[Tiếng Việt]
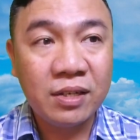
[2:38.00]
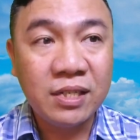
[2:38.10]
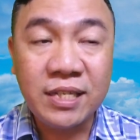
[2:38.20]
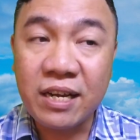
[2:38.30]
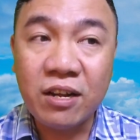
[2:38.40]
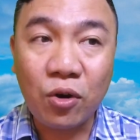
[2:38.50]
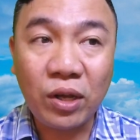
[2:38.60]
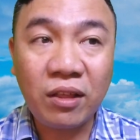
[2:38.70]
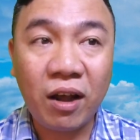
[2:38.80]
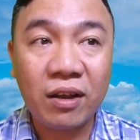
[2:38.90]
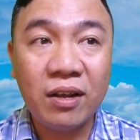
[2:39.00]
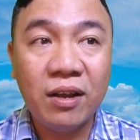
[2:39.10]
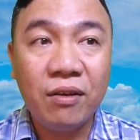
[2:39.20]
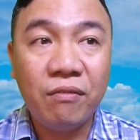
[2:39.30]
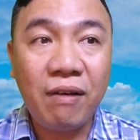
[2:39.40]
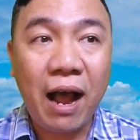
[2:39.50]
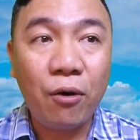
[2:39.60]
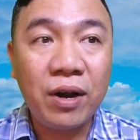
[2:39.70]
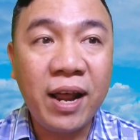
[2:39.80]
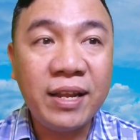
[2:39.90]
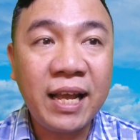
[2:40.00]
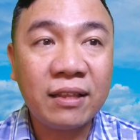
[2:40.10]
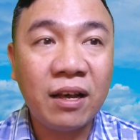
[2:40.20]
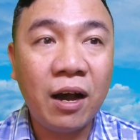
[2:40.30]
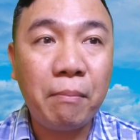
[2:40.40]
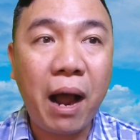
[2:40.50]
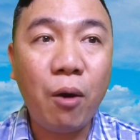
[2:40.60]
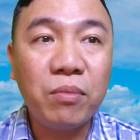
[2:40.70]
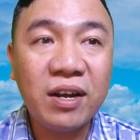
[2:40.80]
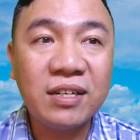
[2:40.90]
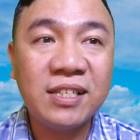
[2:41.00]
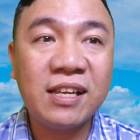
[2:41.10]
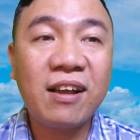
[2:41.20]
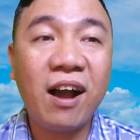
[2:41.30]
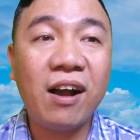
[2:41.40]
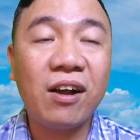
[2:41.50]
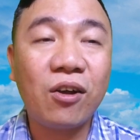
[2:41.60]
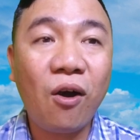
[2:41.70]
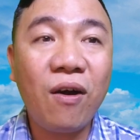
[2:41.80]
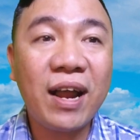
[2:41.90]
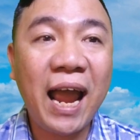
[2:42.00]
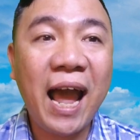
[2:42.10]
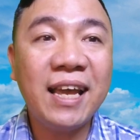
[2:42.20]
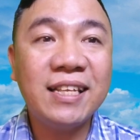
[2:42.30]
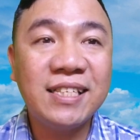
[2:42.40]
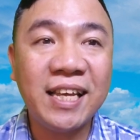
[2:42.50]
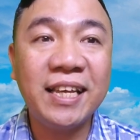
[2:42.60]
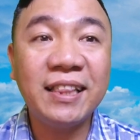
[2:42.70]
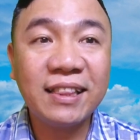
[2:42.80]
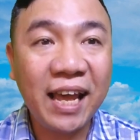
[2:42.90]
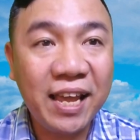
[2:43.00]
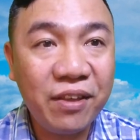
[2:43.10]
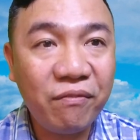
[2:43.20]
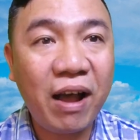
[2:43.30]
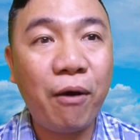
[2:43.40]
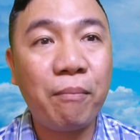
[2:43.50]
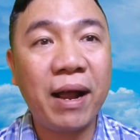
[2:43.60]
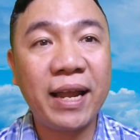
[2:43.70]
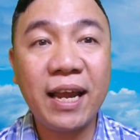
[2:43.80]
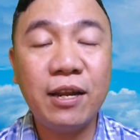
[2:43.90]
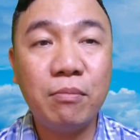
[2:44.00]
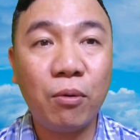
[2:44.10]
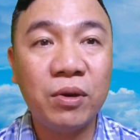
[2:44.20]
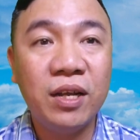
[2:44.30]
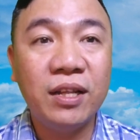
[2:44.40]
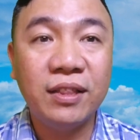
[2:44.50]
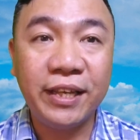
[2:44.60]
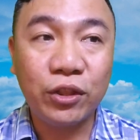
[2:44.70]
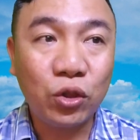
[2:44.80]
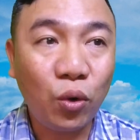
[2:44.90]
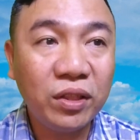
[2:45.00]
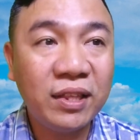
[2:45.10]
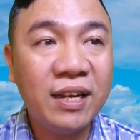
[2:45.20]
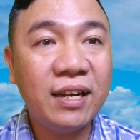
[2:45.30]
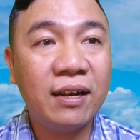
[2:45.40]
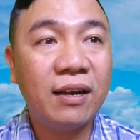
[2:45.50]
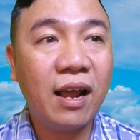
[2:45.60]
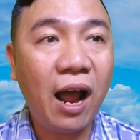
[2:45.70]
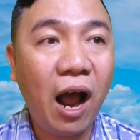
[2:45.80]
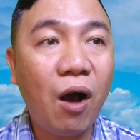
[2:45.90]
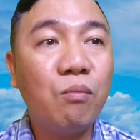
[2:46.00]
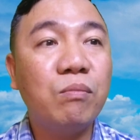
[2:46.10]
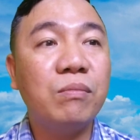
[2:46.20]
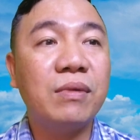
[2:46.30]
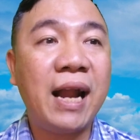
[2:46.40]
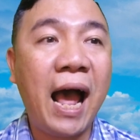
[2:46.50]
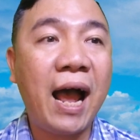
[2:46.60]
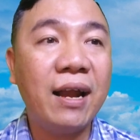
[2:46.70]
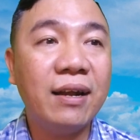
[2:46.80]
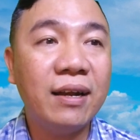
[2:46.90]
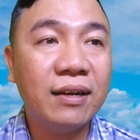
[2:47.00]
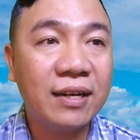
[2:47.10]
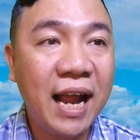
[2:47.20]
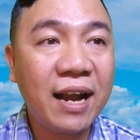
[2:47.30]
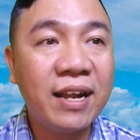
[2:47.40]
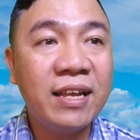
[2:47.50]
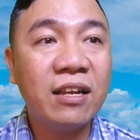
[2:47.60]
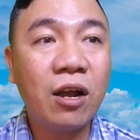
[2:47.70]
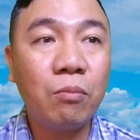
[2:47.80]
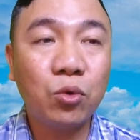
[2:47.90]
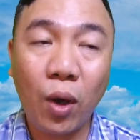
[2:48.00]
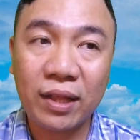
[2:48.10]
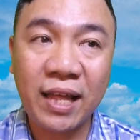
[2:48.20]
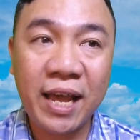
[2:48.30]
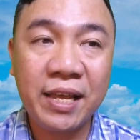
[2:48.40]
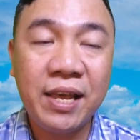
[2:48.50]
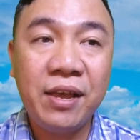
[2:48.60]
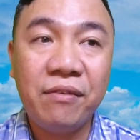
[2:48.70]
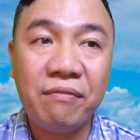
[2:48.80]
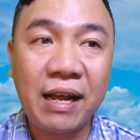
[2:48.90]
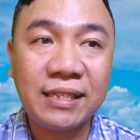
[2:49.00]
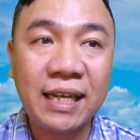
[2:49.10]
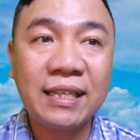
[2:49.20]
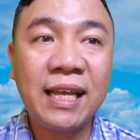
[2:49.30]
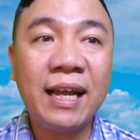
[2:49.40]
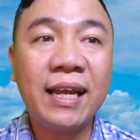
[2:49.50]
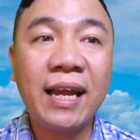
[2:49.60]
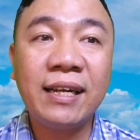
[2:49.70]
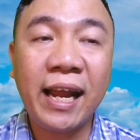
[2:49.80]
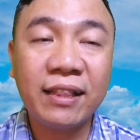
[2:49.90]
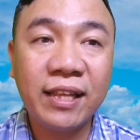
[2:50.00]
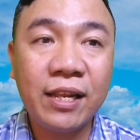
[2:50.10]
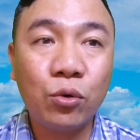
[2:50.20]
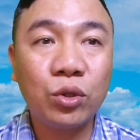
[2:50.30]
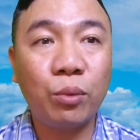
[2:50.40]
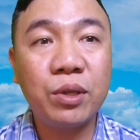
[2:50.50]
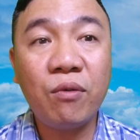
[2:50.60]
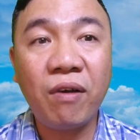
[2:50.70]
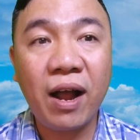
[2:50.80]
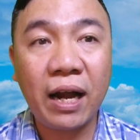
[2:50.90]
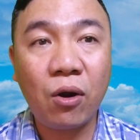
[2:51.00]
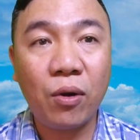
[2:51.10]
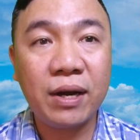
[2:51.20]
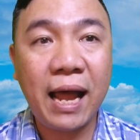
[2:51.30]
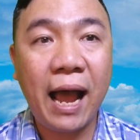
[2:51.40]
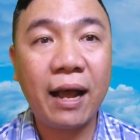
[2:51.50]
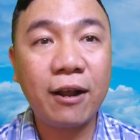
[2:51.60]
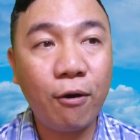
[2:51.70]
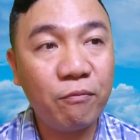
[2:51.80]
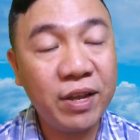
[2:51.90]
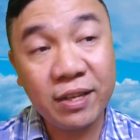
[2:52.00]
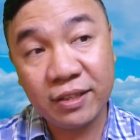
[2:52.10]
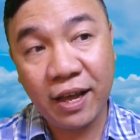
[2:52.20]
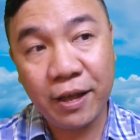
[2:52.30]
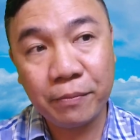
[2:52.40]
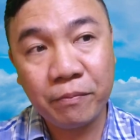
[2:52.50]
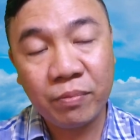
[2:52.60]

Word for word: Xin được nói thật, vào đến nhà thờ mà ông Đức chỉ cần có cái chỉ tay vào mặt các linh mục thì tôi tin ông đã ra đi không toàn thay và chắc chắn các trang tin của Tổng giáo phận Hà Nội đã không viết như thế.